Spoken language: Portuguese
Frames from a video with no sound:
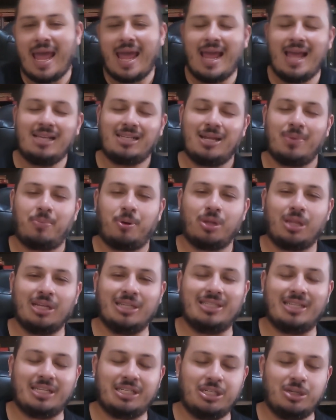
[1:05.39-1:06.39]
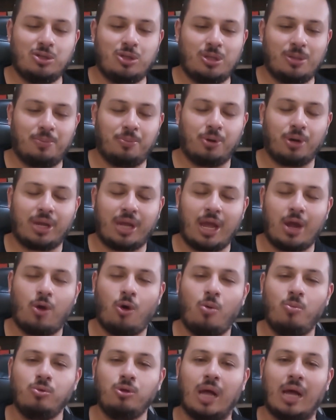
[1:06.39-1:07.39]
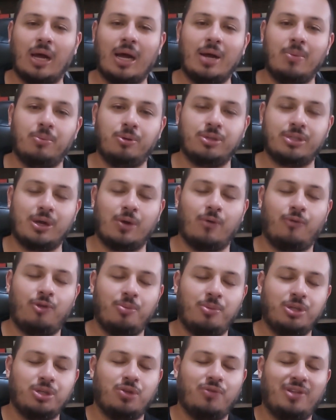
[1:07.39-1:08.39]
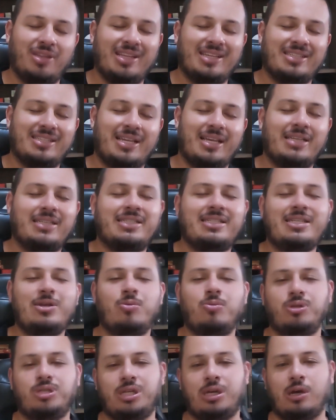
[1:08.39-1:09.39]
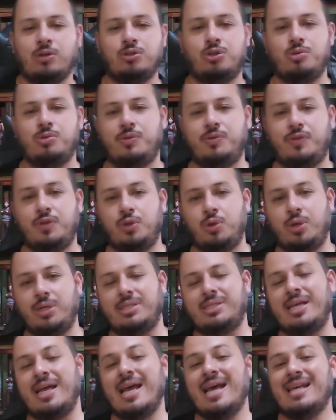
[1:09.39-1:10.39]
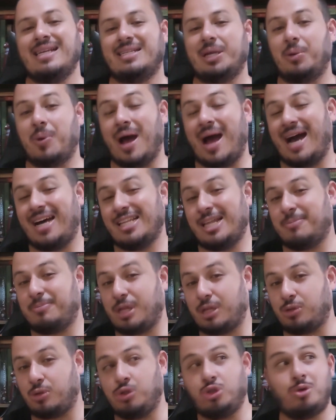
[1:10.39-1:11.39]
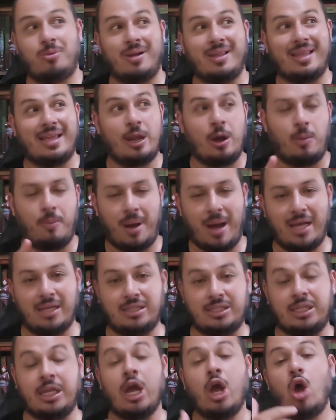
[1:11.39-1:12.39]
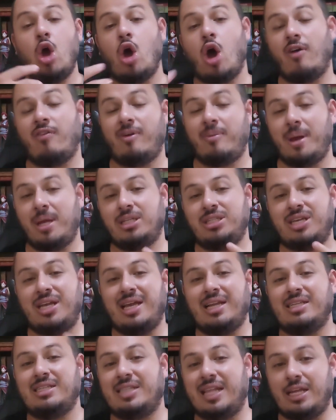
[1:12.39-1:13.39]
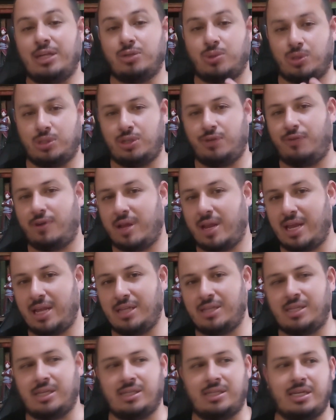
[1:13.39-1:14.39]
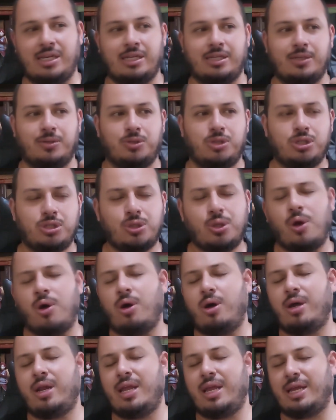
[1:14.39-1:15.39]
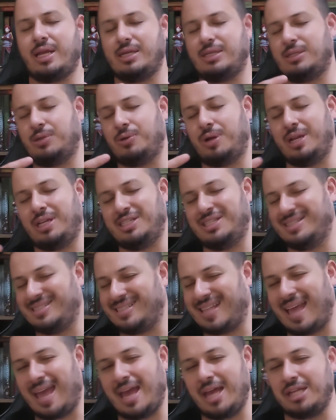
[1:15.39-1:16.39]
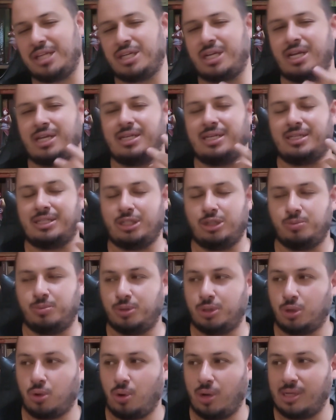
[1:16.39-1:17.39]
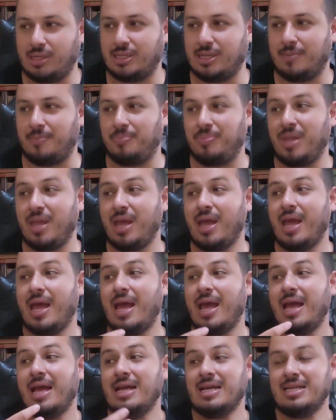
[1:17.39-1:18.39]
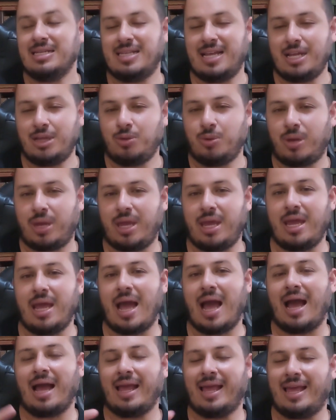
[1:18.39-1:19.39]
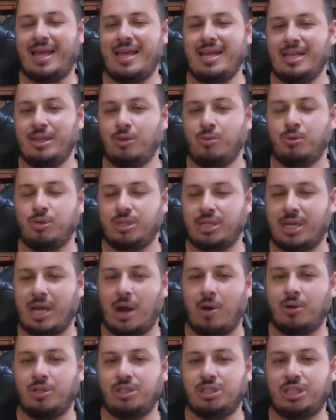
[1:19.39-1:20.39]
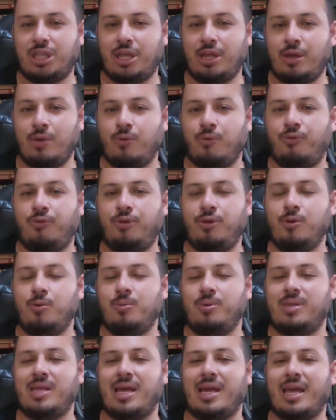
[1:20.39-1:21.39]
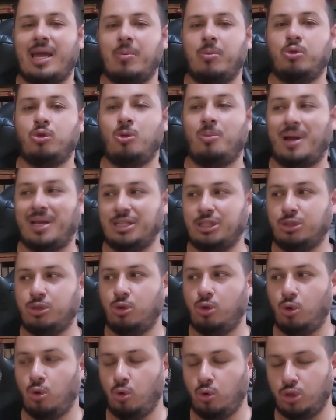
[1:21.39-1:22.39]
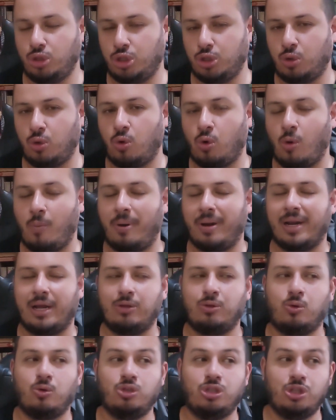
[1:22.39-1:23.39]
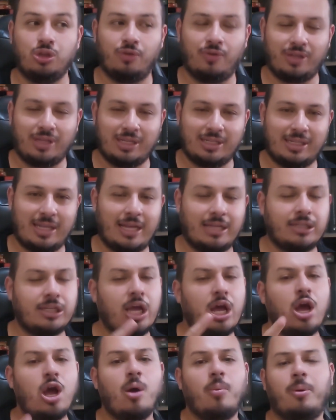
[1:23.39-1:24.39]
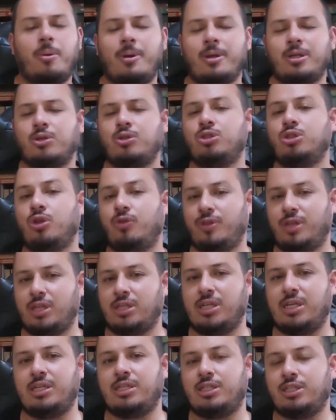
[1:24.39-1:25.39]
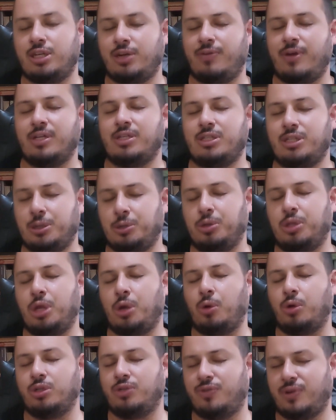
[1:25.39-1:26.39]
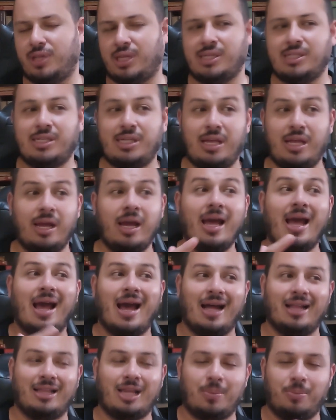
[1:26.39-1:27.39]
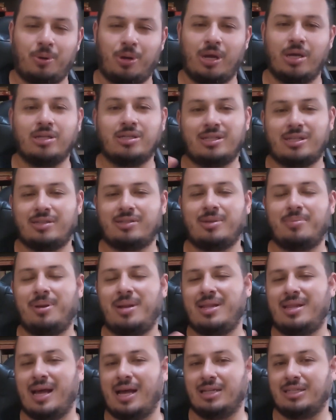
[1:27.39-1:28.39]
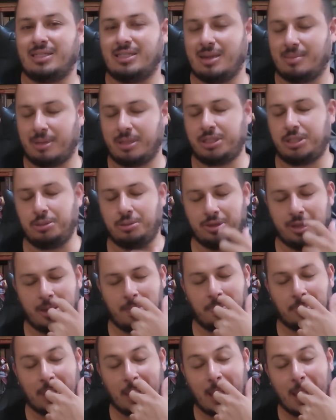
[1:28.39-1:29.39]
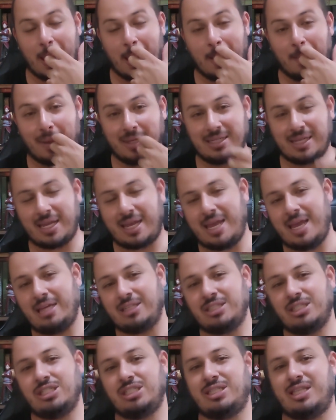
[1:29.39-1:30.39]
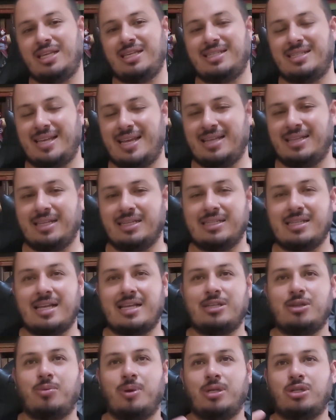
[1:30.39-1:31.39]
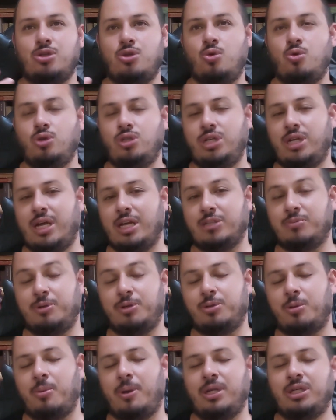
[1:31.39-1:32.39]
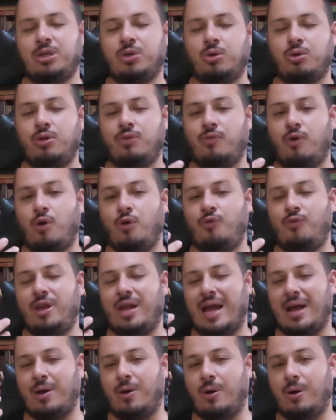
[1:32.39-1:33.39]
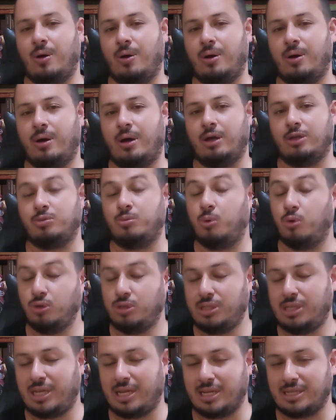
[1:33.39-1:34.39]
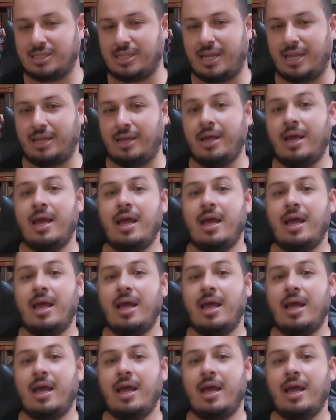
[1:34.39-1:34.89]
E isso é importante ser dito porque, como ambos, né, o filme de 96 e o musical de 2022, são adaptações de um material base, obviamente eles têm suas diferenças em questão de história, em questão ali de estética, e esse tipo de coisa. Sendo que aqui no musical a gente tem um filme né, que é muito mais lúdico comparado com o de 96, por mais que o de 96 tivesse seu teor de fantasia, até por causa das habilidades da Matilda. Mas aqui a gente tem cenas né, que são mais lúdicas, principalmente quando envolve ah, as músicas, né?